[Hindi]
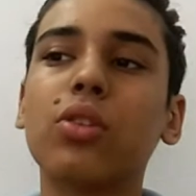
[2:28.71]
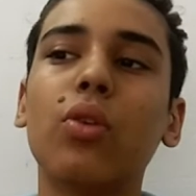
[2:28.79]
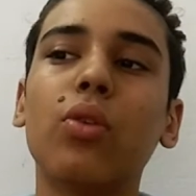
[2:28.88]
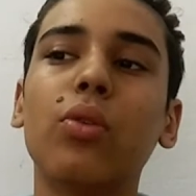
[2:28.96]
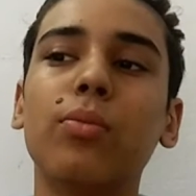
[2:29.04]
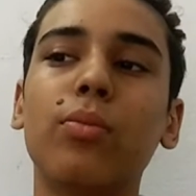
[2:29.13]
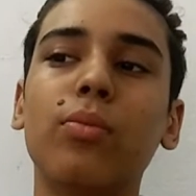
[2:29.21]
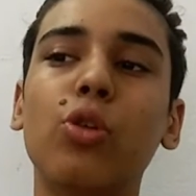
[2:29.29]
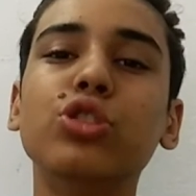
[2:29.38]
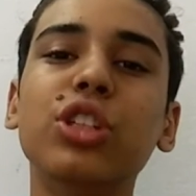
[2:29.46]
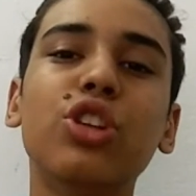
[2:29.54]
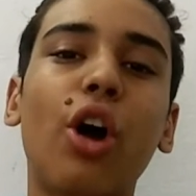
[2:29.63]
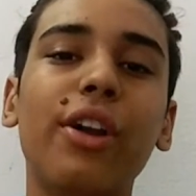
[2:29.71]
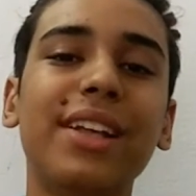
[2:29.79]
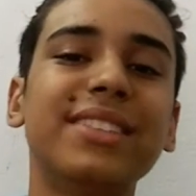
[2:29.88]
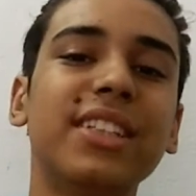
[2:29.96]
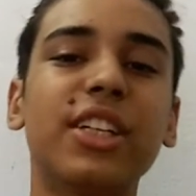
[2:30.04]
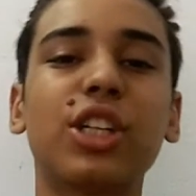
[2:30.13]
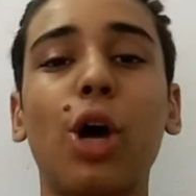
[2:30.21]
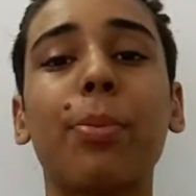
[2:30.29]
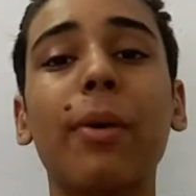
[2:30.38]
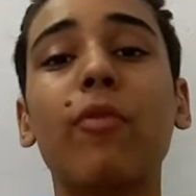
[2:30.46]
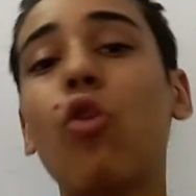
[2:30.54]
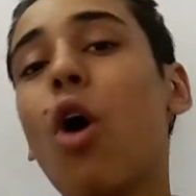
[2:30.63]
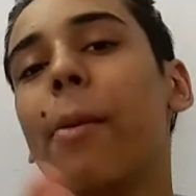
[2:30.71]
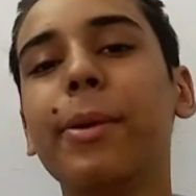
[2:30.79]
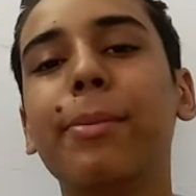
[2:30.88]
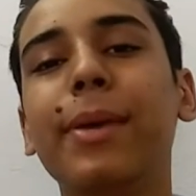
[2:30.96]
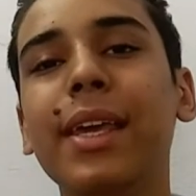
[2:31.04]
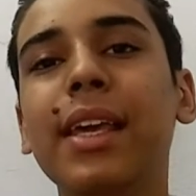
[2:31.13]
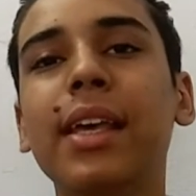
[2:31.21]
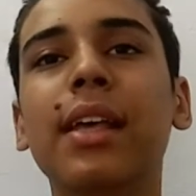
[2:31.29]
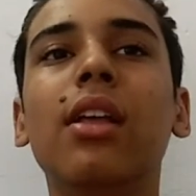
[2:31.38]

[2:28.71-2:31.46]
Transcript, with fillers: तो मोस्टली जो ऑडियंस है टिकटॉक पे वो अभी भी